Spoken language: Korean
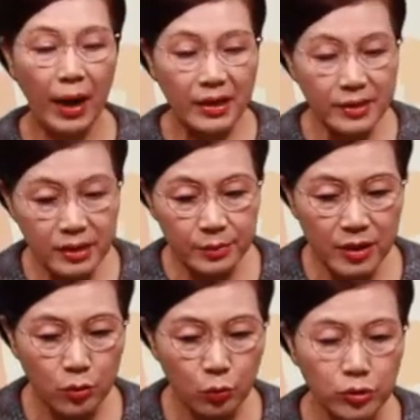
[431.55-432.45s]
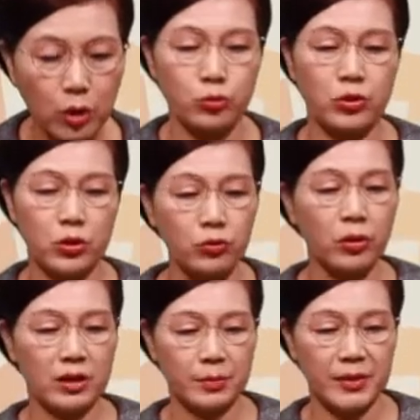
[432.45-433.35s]
말씀을 우선순위
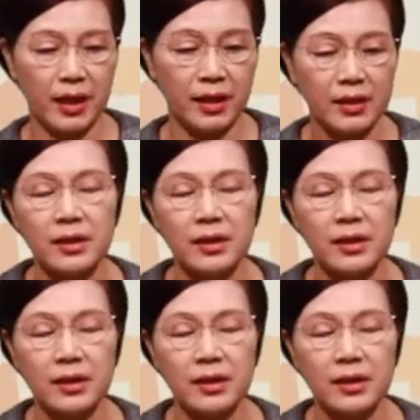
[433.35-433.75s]
두는 것입니다.